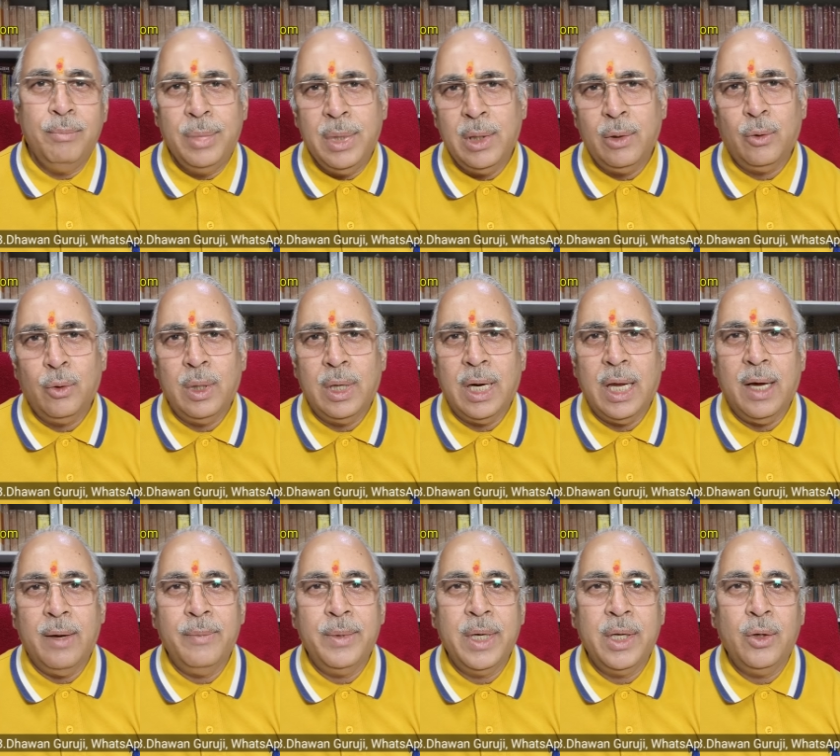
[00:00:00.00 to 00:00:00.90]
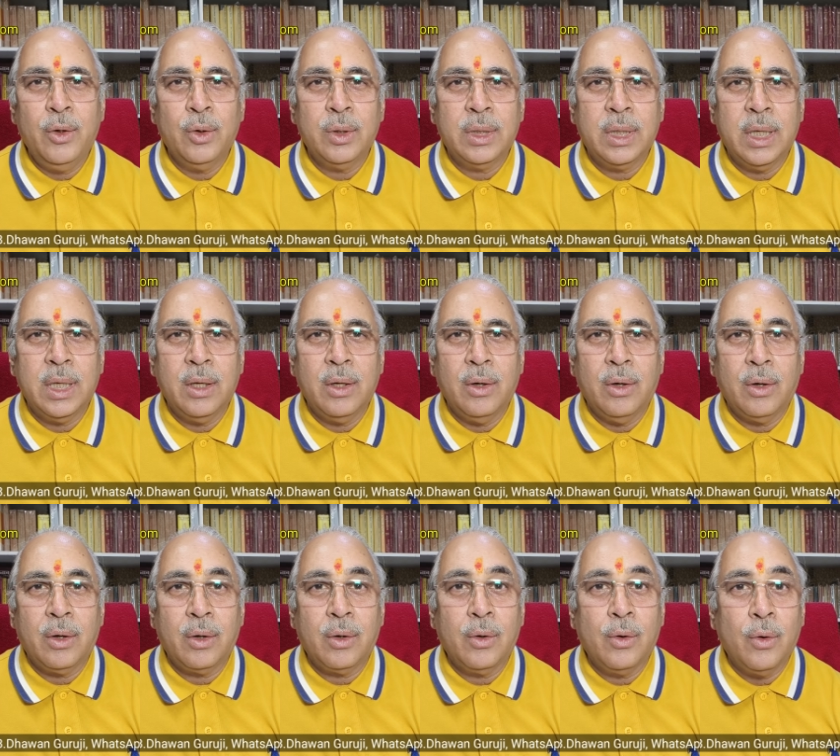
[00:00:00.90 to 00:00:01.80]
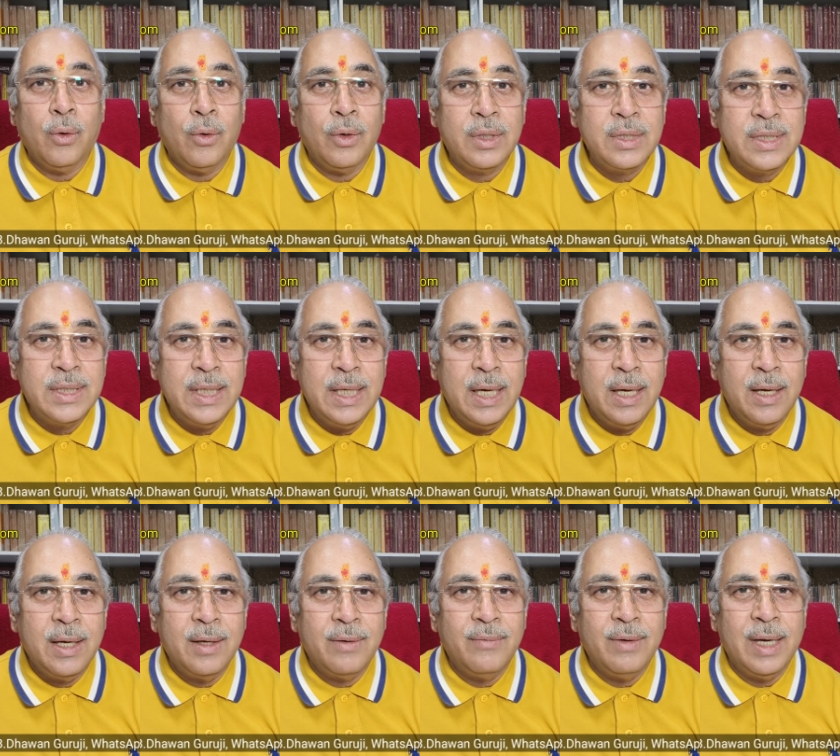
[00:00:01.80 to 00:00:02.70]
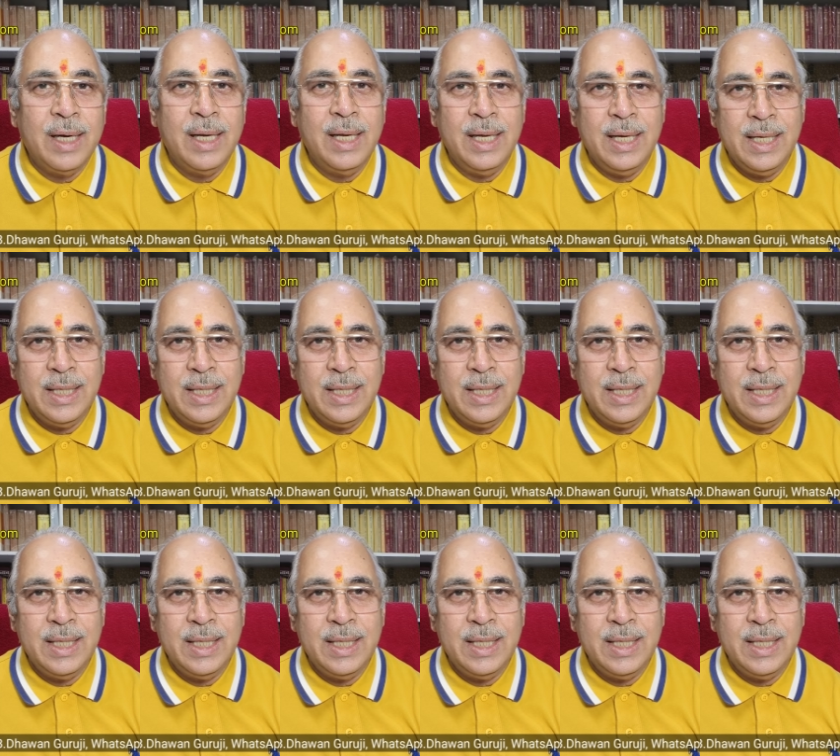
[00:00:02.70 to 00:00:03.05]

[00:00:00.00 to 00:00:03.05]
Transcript: बिल्कुल लाभ नहीं होते और कौन सी लगन वाले